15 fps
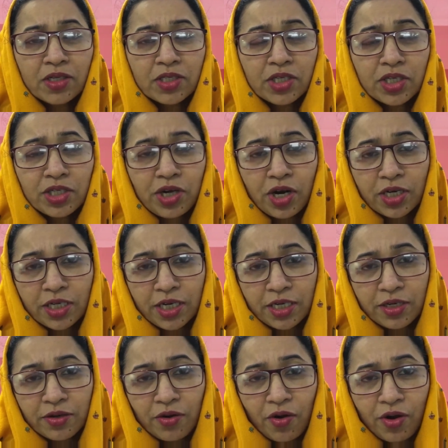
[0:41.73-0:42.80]
যে
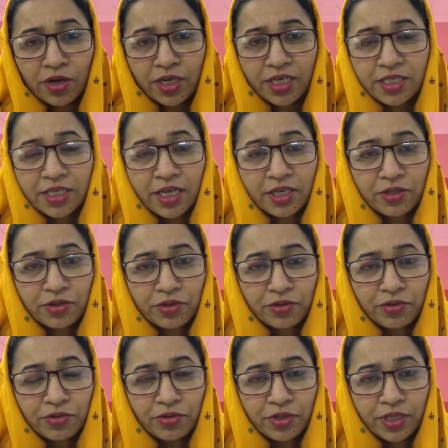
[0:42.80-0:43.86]
সরকারের অনেক
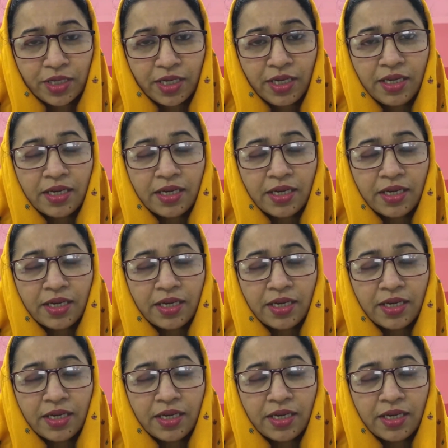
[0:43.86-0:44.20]
সেক্টরগুলোতে